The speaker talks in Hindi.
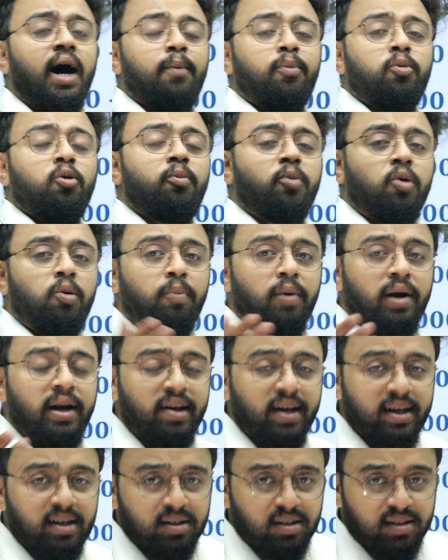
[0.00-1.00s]
आपको
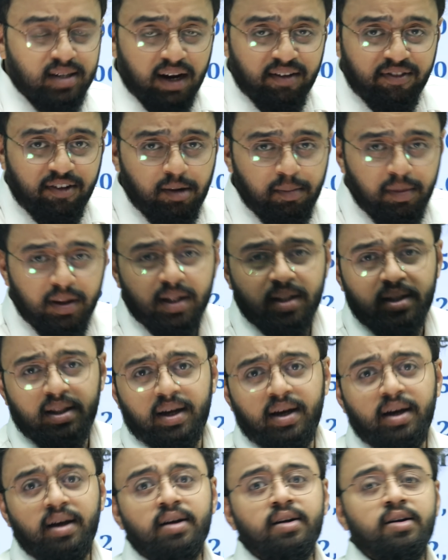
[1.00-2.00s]
प्रॉपरली ये स्टाइफेंड भी
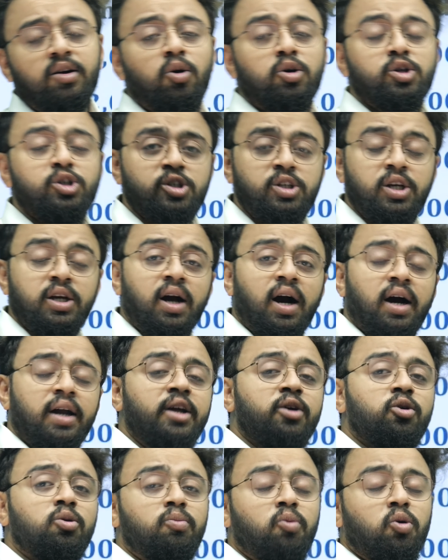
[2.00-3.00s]
देते हैं और
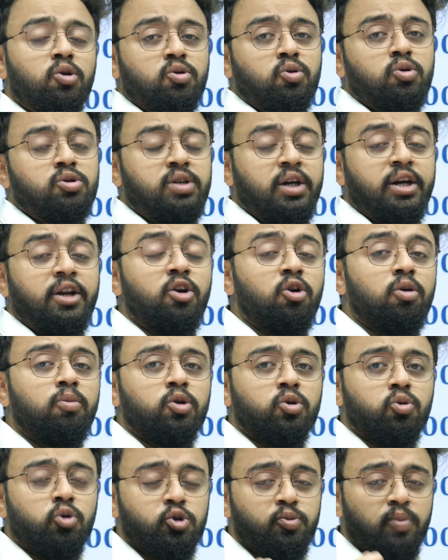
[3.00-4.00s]
सिखाने को बहुत कुछ सीखने को
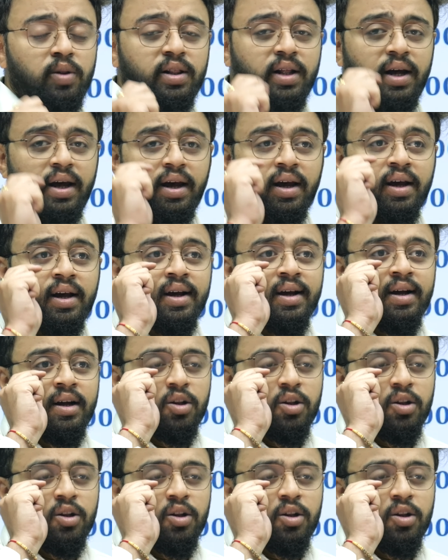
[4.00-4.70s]
बहुत कुछ मिलता है